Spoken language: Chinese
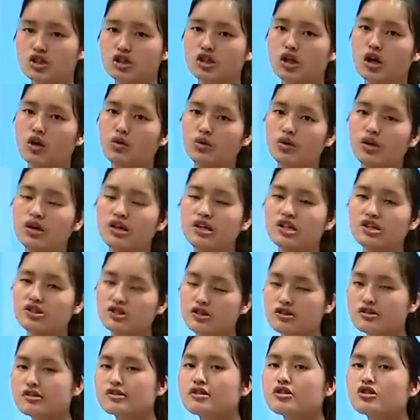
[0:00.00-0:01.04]
是等于一
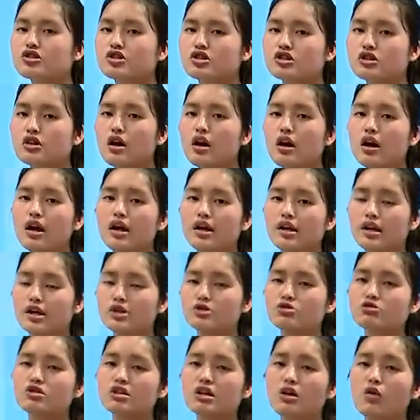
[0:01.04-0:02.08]
十四只，
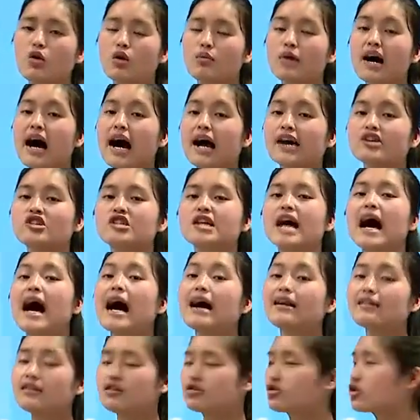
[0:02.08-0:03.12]
也就是我们还差
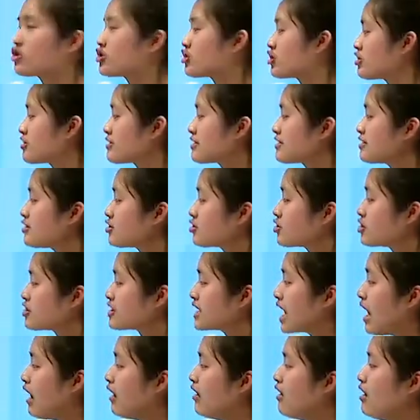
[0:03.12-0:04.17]
了这十四只
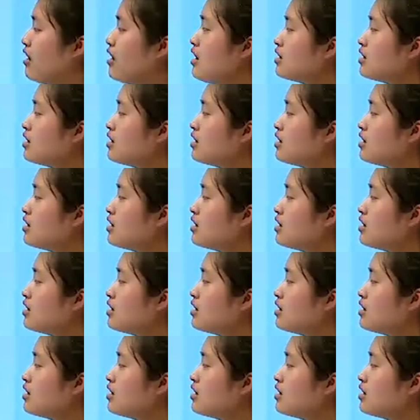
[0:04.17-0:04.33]
脚。